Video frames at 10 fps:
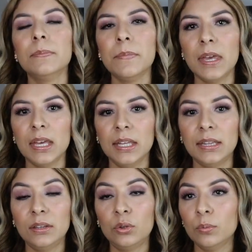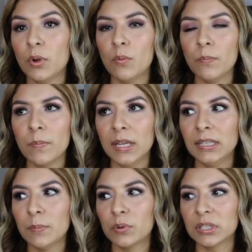me tuve un
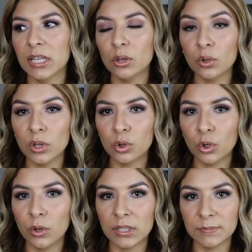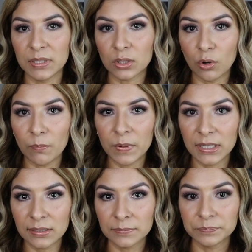20% en todas mis
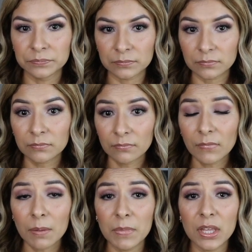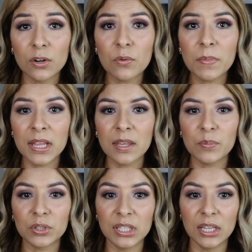compras me dieron un
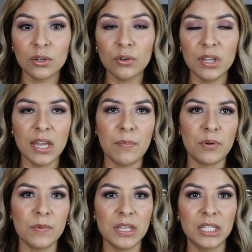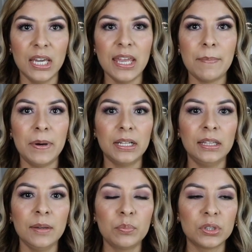20% y aproveché y
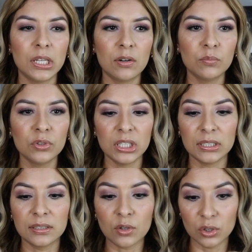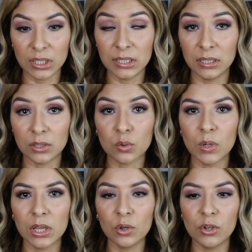aparte pusieron muchas cosas en
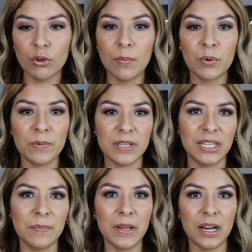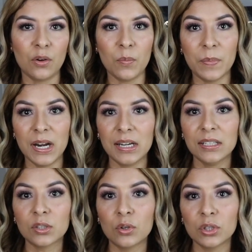descuento. Yo aproveché para comprar
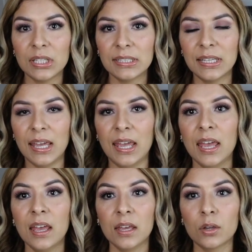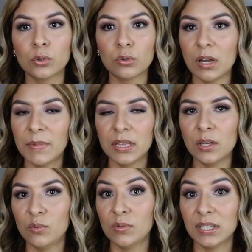las cosas que,
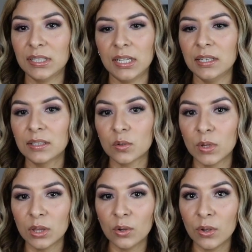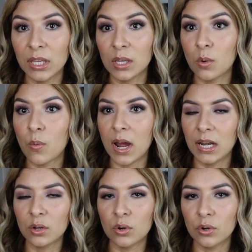usualmente nunca están en descuento.
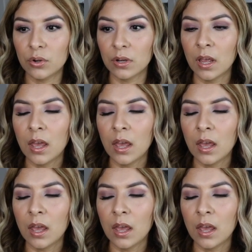Igual con,